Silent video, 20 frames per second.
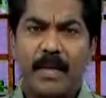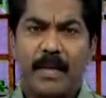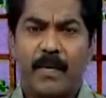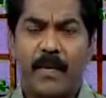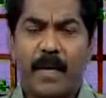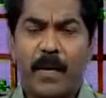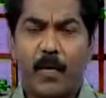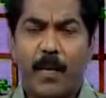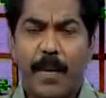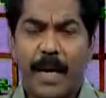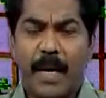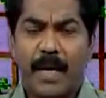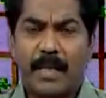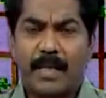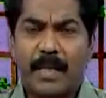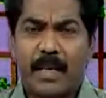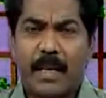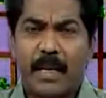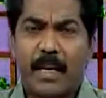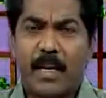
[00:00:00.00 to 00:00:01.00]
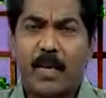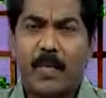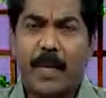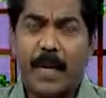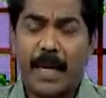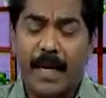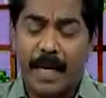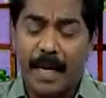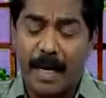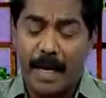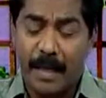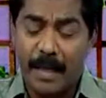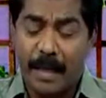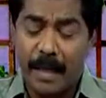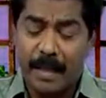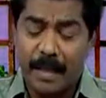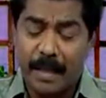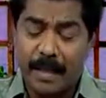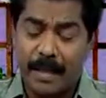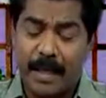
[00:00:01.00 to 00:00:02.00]
இவ்வளவு பிரயாசங்களுக்கு பிறகு
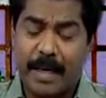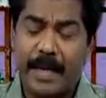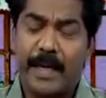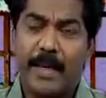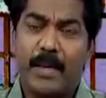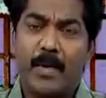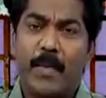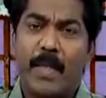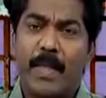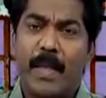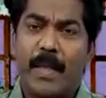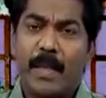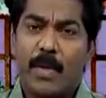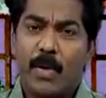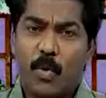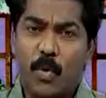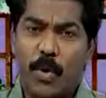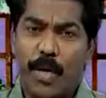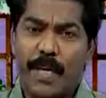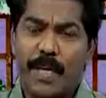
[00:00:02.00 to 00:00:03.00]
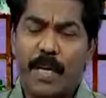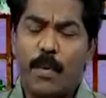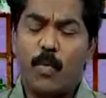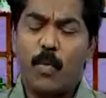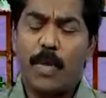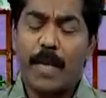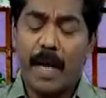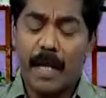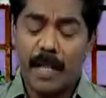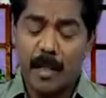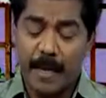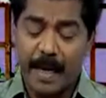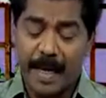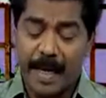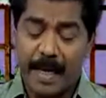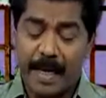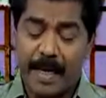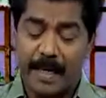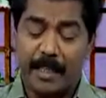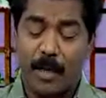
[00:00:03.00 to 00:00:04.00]
கண்டடைந்த தண்ணீரும் குடிக்க
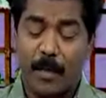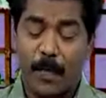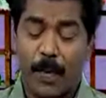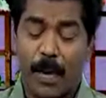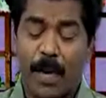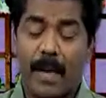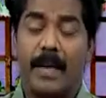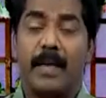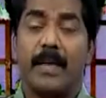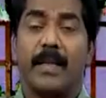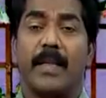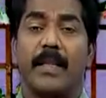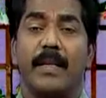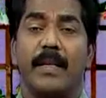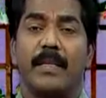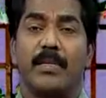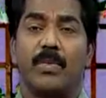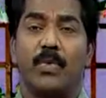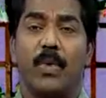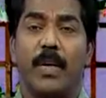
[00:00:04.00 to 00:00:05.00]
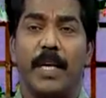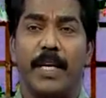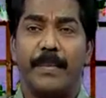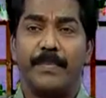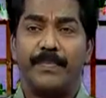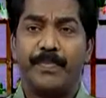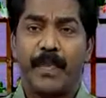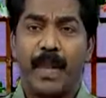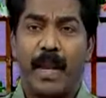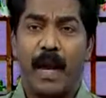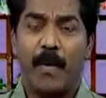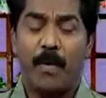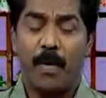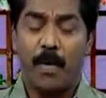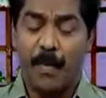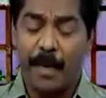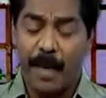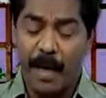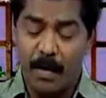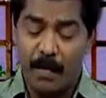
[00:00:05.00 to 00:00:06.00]
முடியாதபடிக்கு கசப்பாக இருக்கிறது என்று சொல்லி
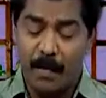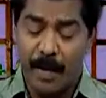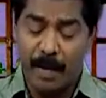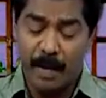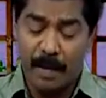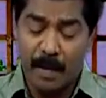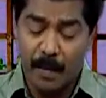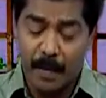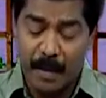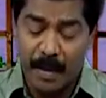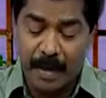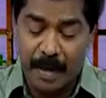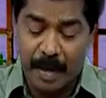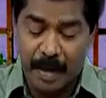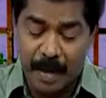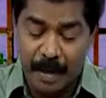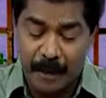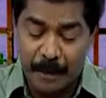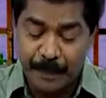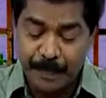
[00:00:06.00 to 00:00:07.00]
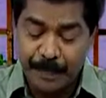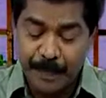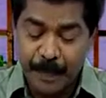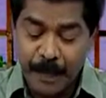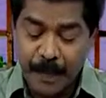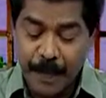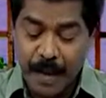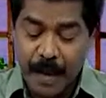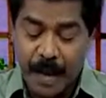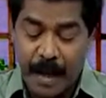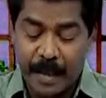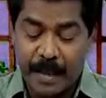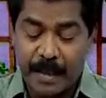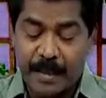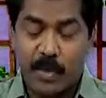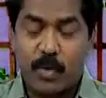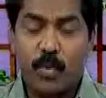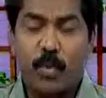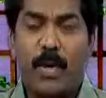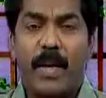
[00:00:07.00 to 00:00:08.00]
அவர்கள் மிக வருத்தப்பட்டார்கள் அந்த
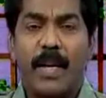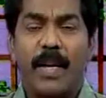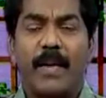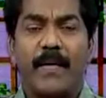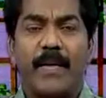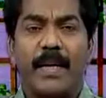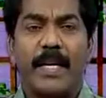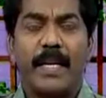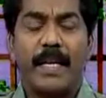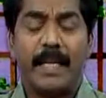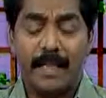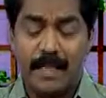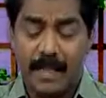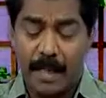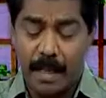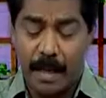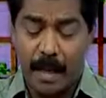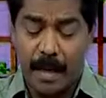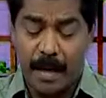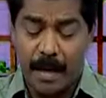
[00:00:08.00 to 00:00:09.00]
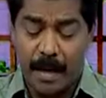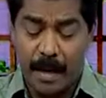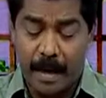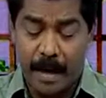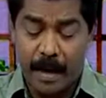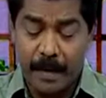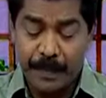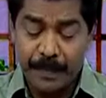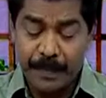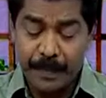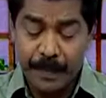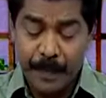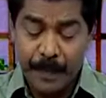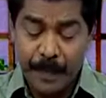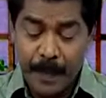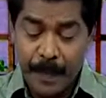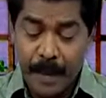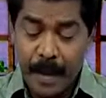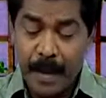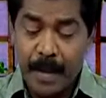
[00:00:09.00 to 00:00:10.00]
சூழ்நிலையில் அவர்கள் என்ன செய்தார்கள் என்றால்
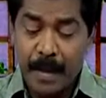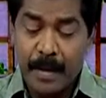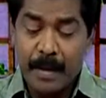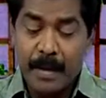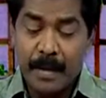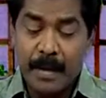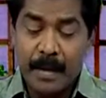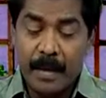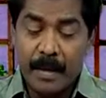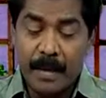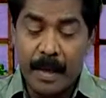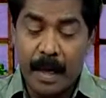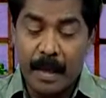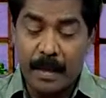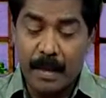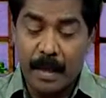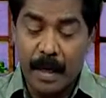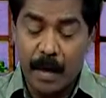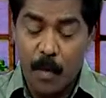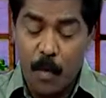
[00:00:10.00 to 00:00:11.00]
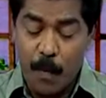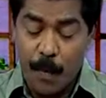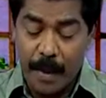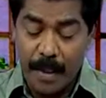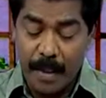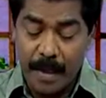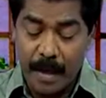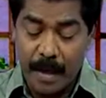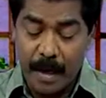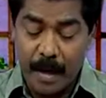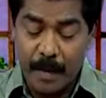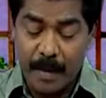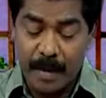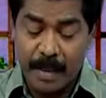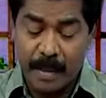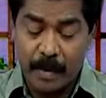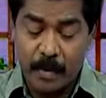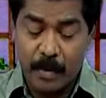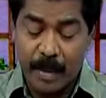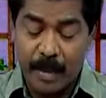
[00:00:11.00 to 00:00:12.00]
யாத்திராகும் பதினாறாம்
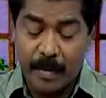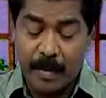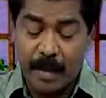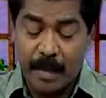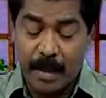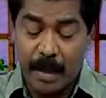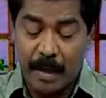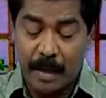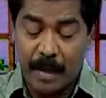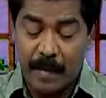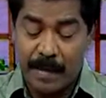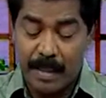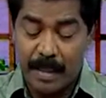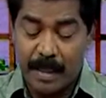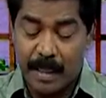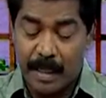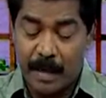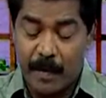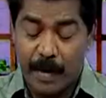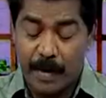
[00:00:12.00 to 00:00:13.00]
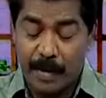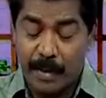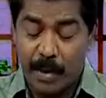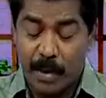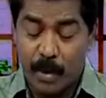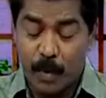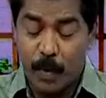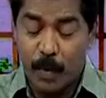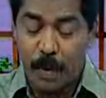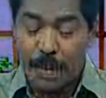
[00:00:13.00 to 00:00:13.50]
தேதியில் இருபத்தி நான்கு வசனத்தில் வாசிக்கும்